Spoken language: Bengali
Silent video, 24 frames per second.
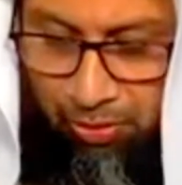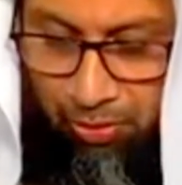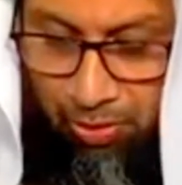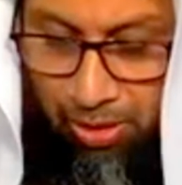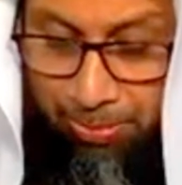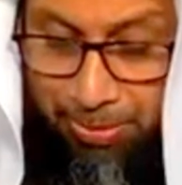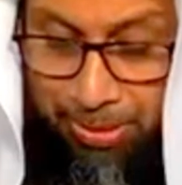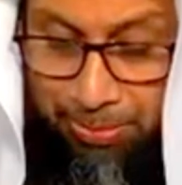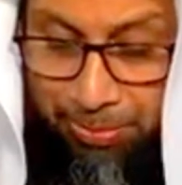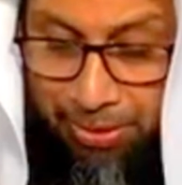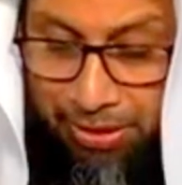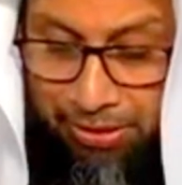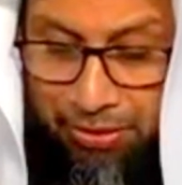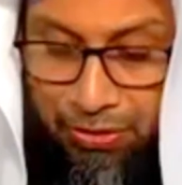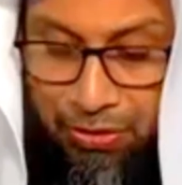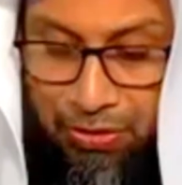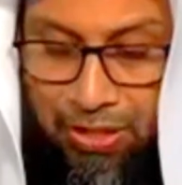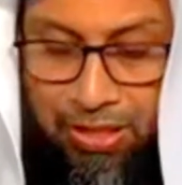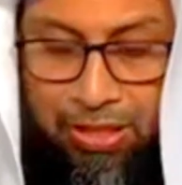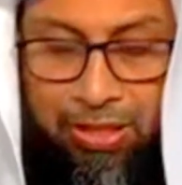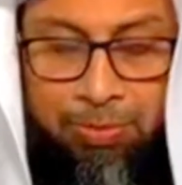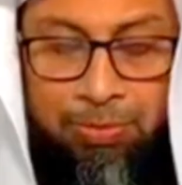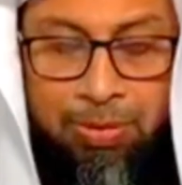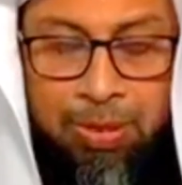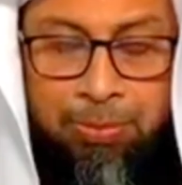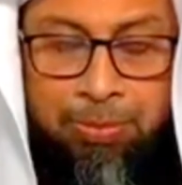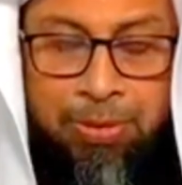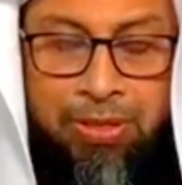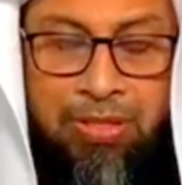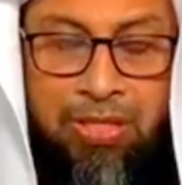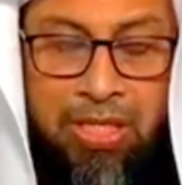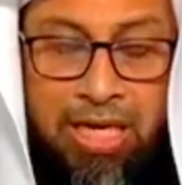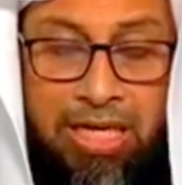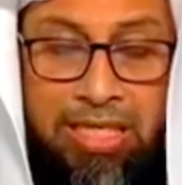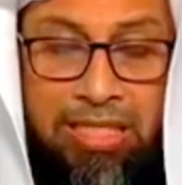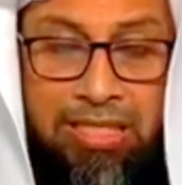কিন্তু আমরা
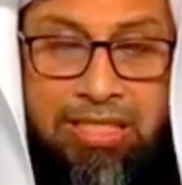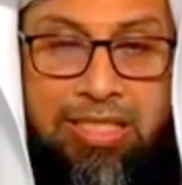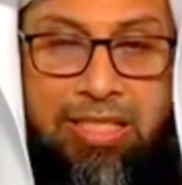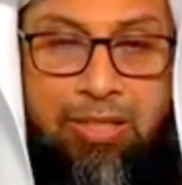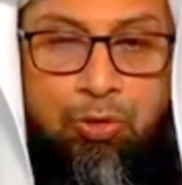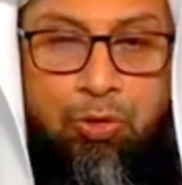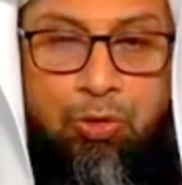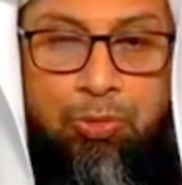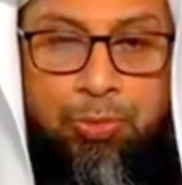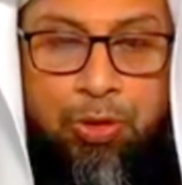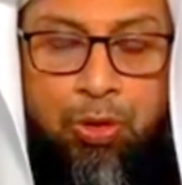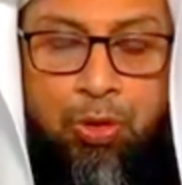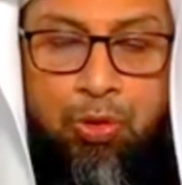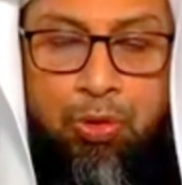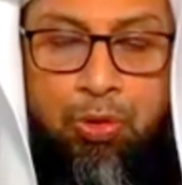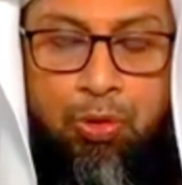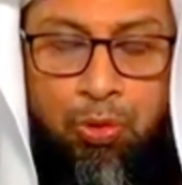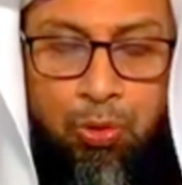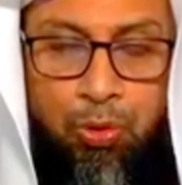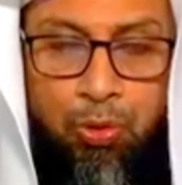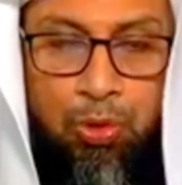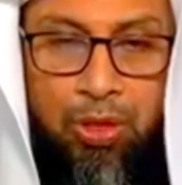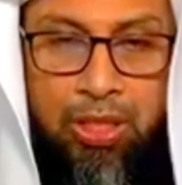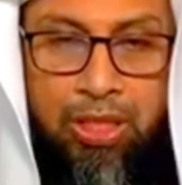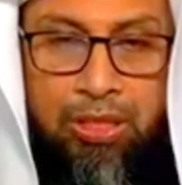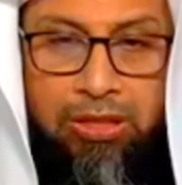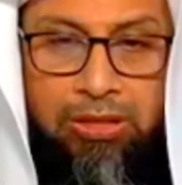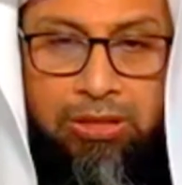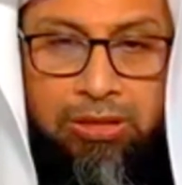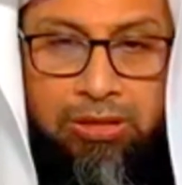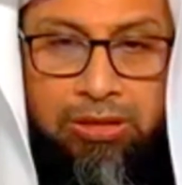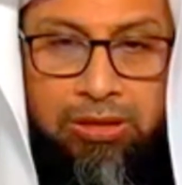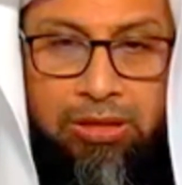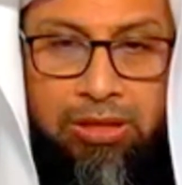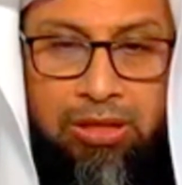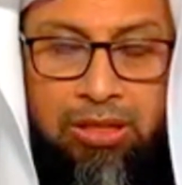প্রাতিষ্ঠানিকভাবে চাই যে এরকম কিছু হোক
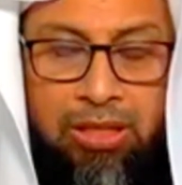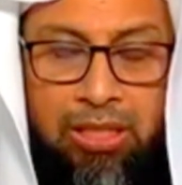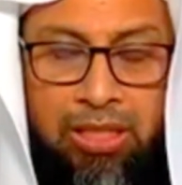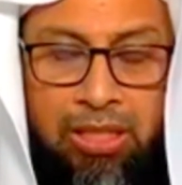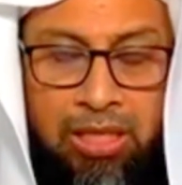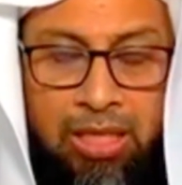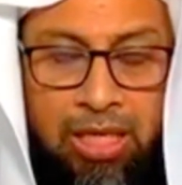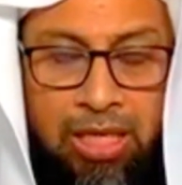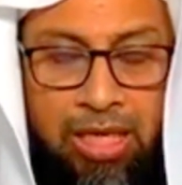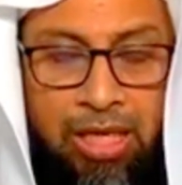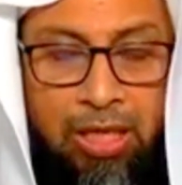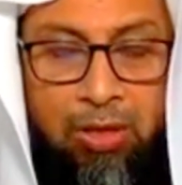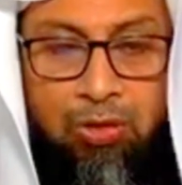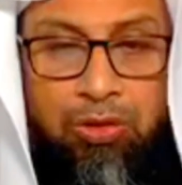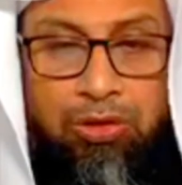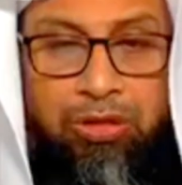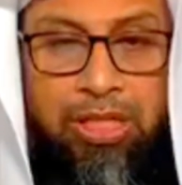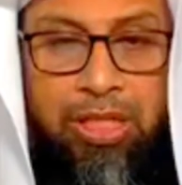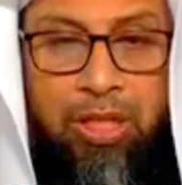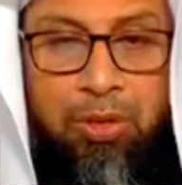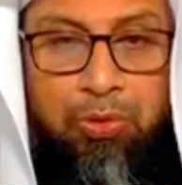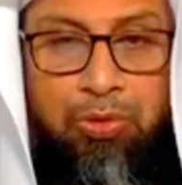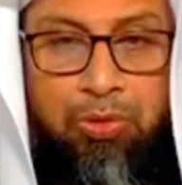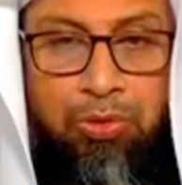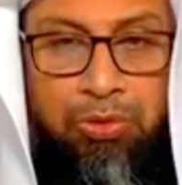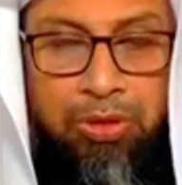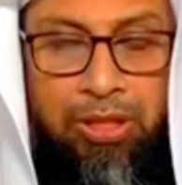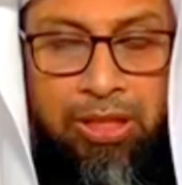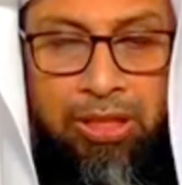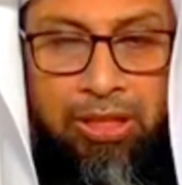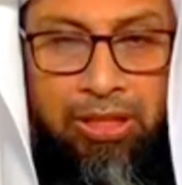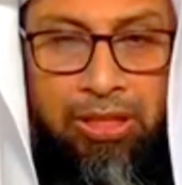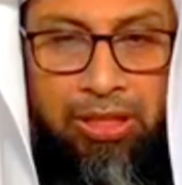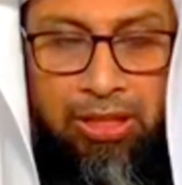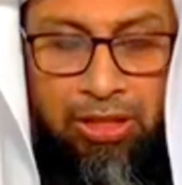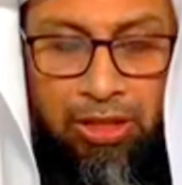এখন কেউ
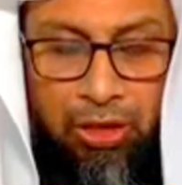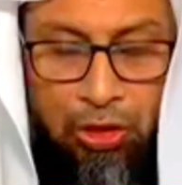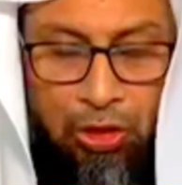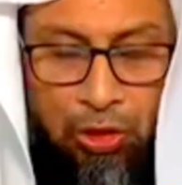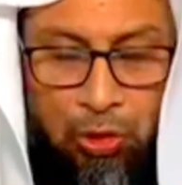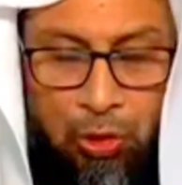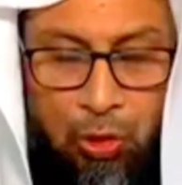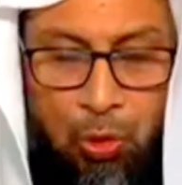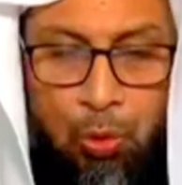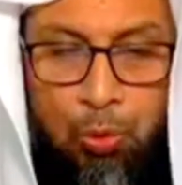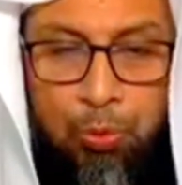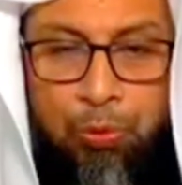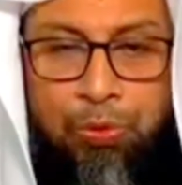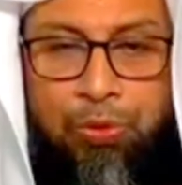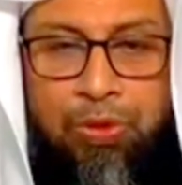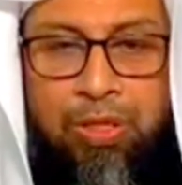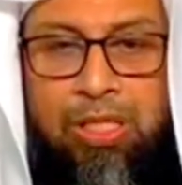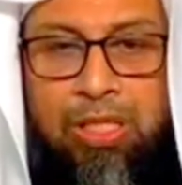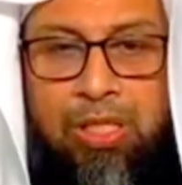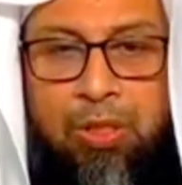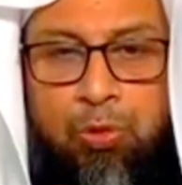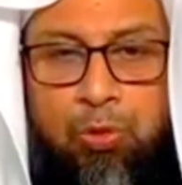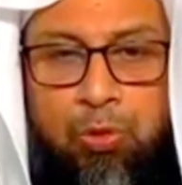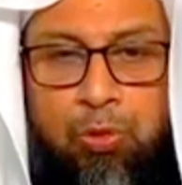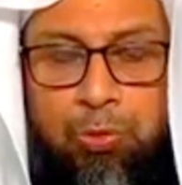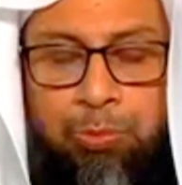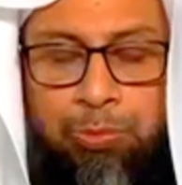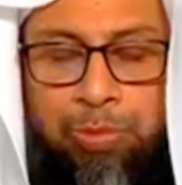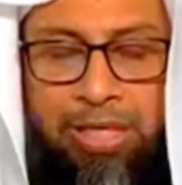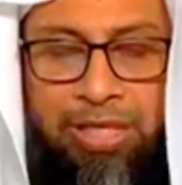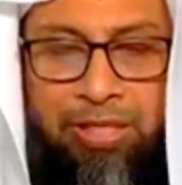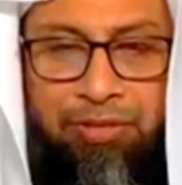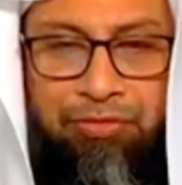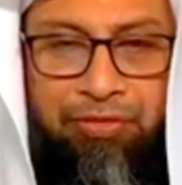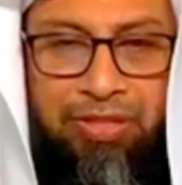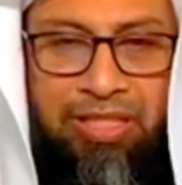যদি লোন দিয়ে কোনো
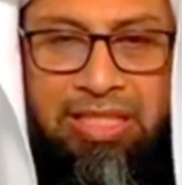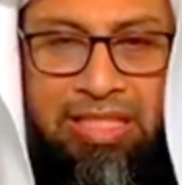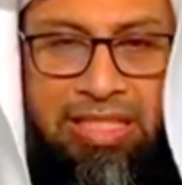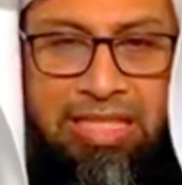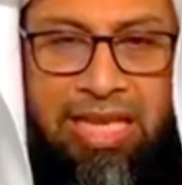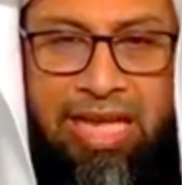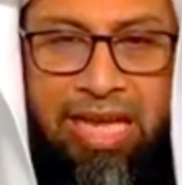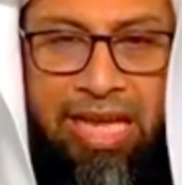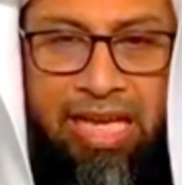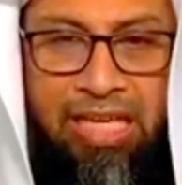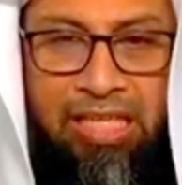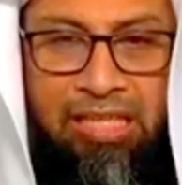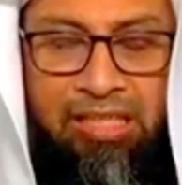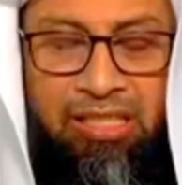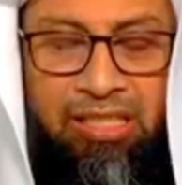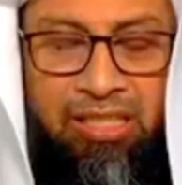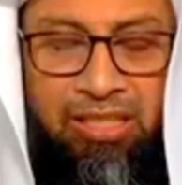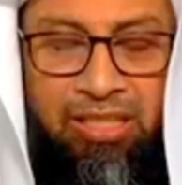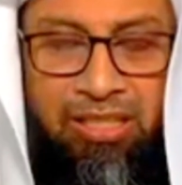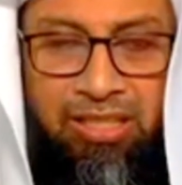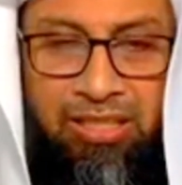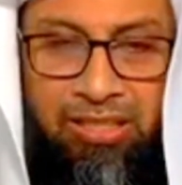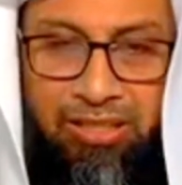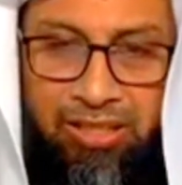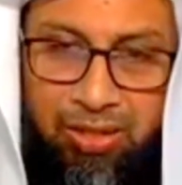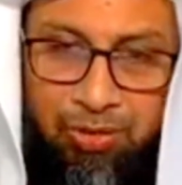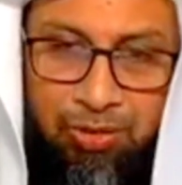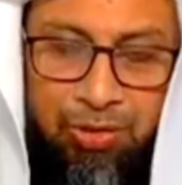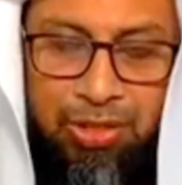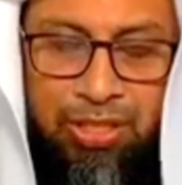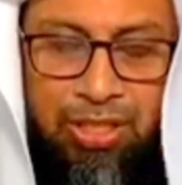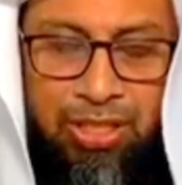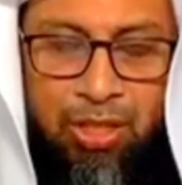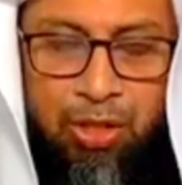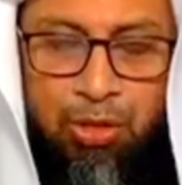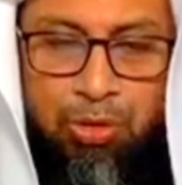বেনিফিট নেয়
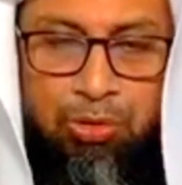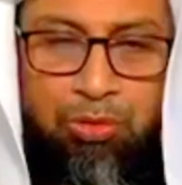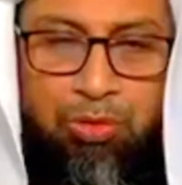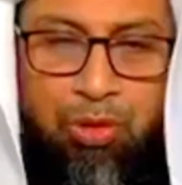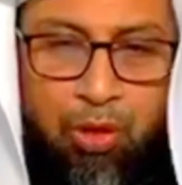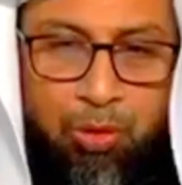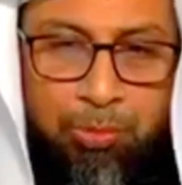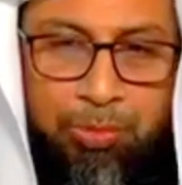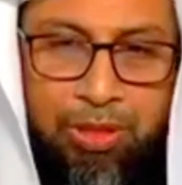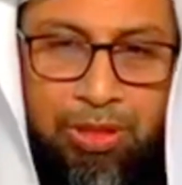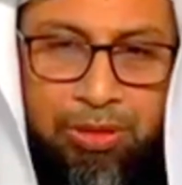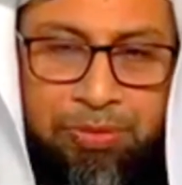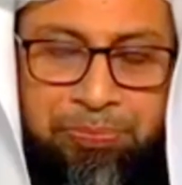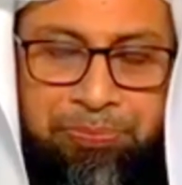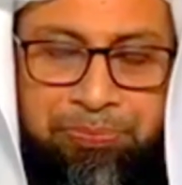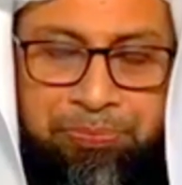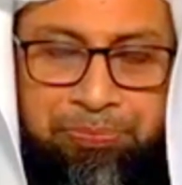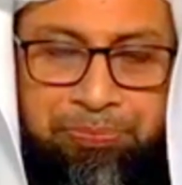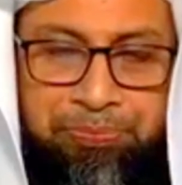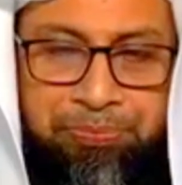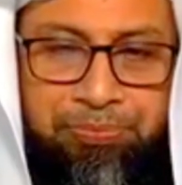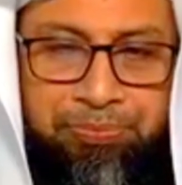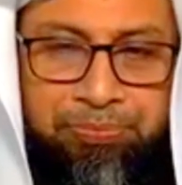তাহলে সেটা সুদ হবে